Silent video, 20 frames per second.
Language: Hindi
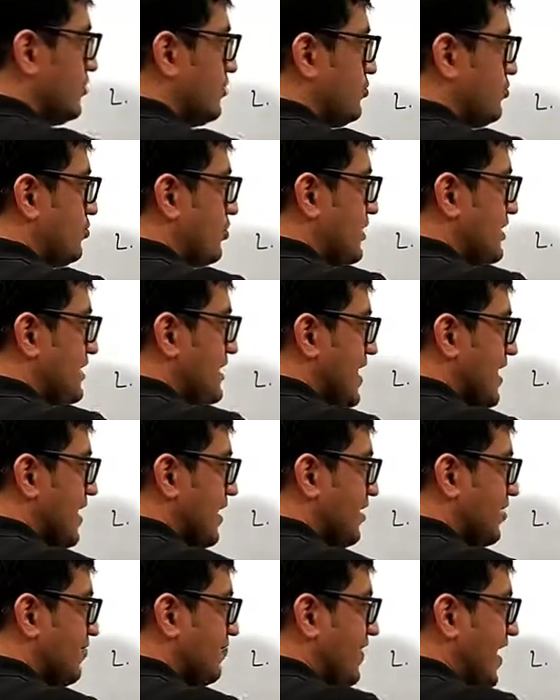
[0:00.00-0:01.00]
तो ये
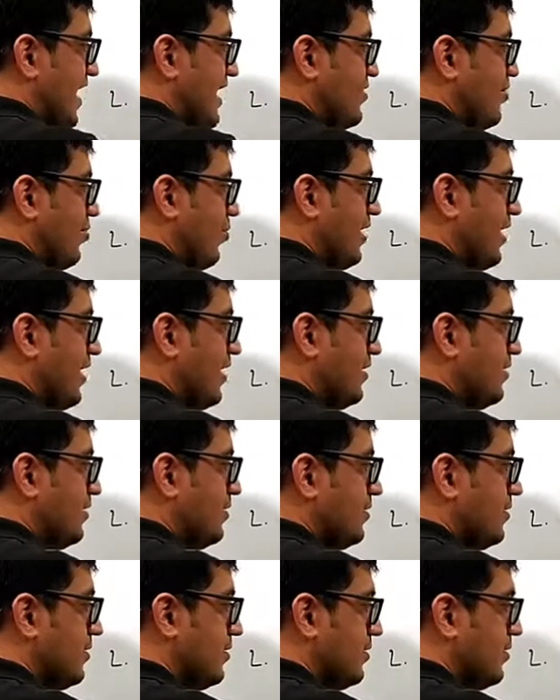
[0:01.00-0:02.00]
अगर वाई होगा
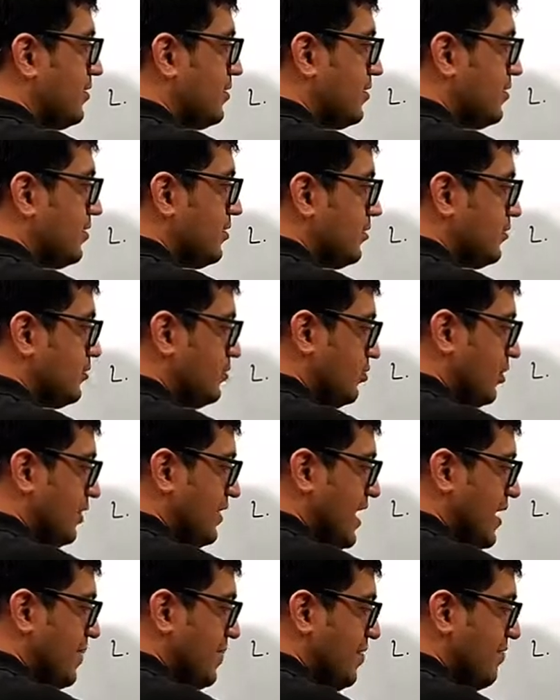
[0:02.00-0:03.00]
तो
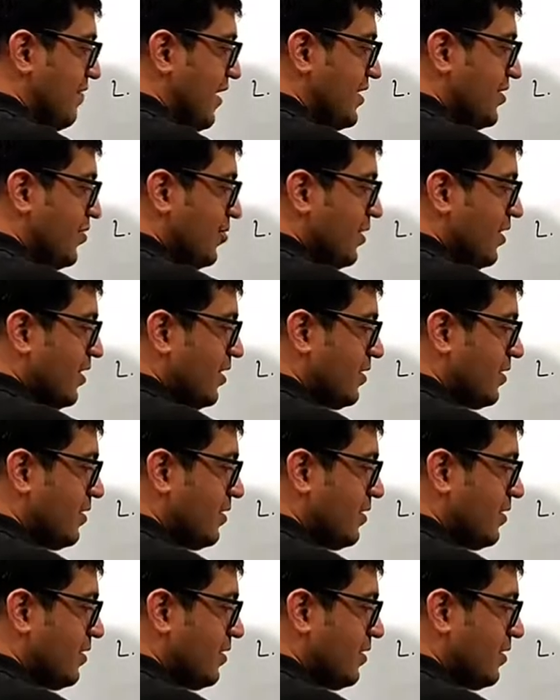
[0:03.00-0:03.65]
ये भी वाई होगा